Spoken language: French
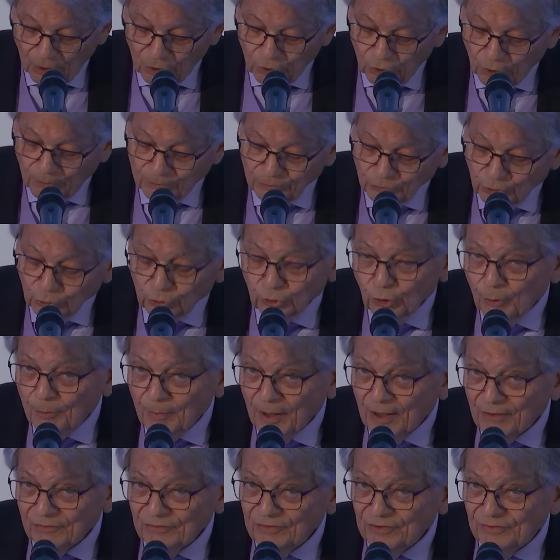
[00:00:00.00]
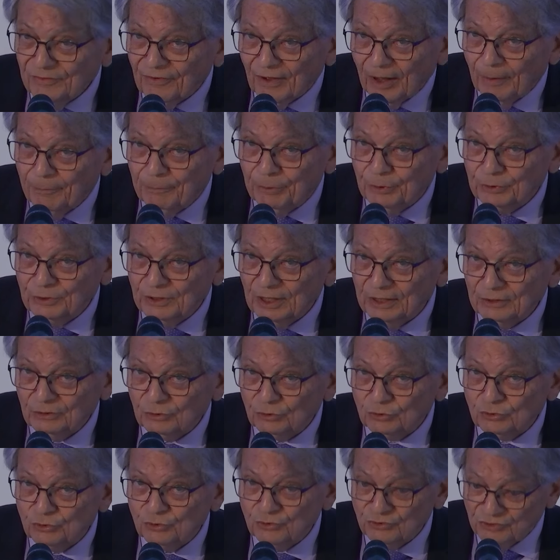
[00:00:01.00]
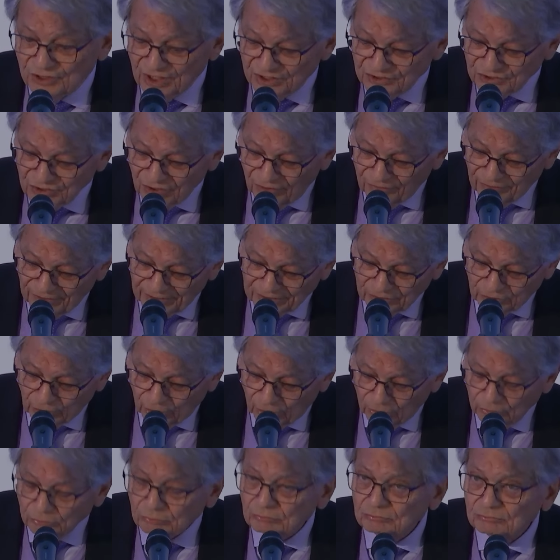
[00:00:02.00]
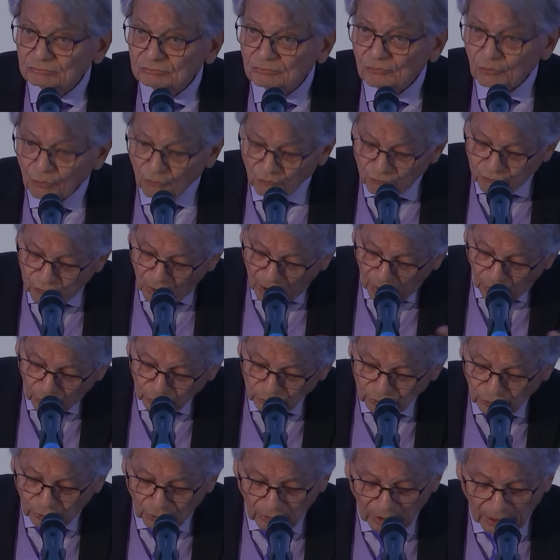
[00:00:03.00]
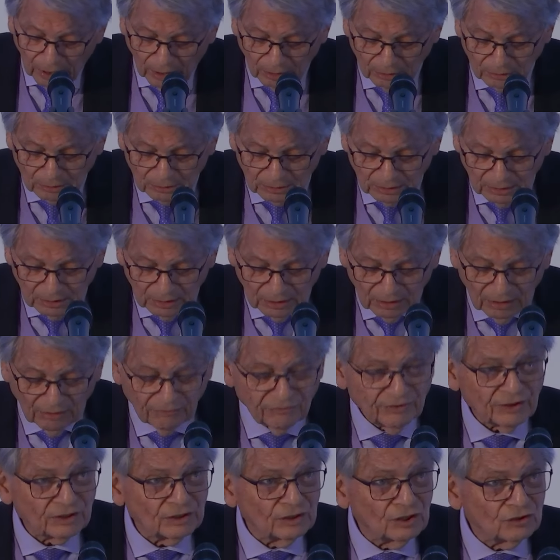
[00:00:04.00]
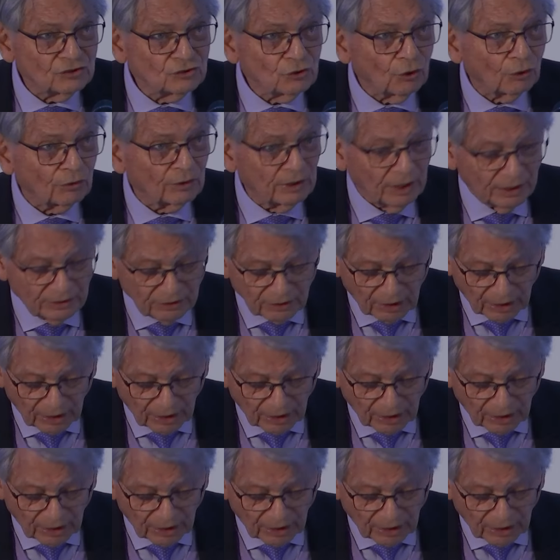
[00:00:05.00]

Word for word: L'homme de demain vivra peut-être jusqu'à 120 ans, voire au-delà, avec des organes